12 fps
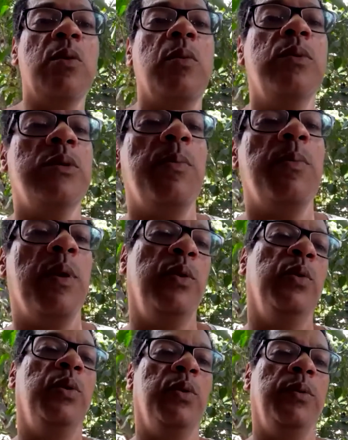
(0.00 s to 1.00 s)
o seu
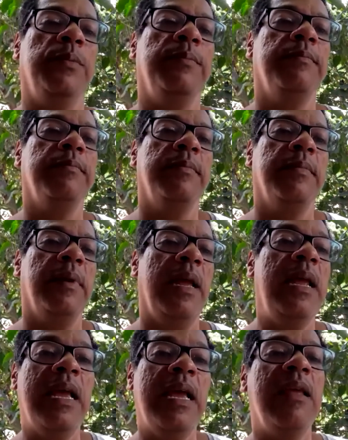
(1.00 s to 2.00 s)
produto. É
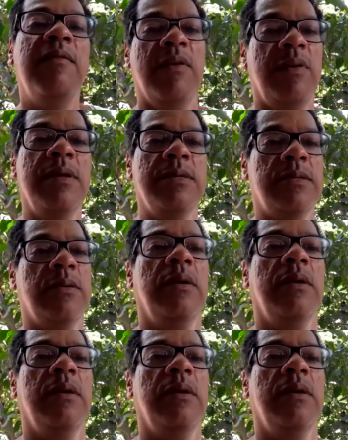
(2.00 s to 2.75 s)
incrível isso.